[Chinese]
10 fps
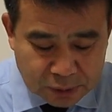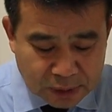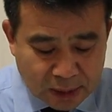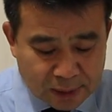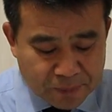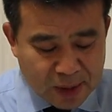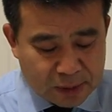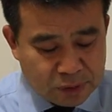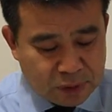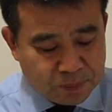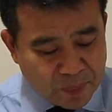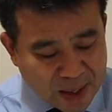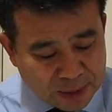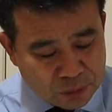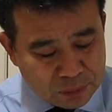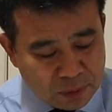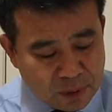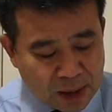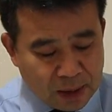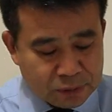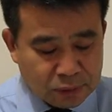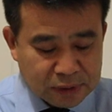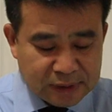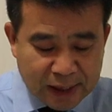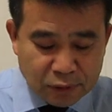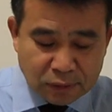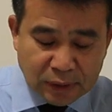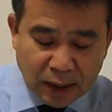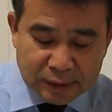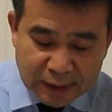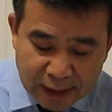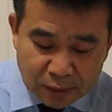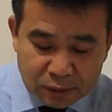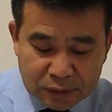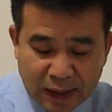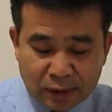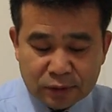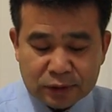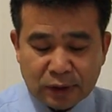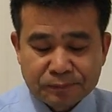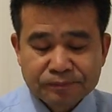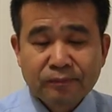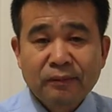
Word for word: 是个就是拔出啊，所栽种的也有也有时。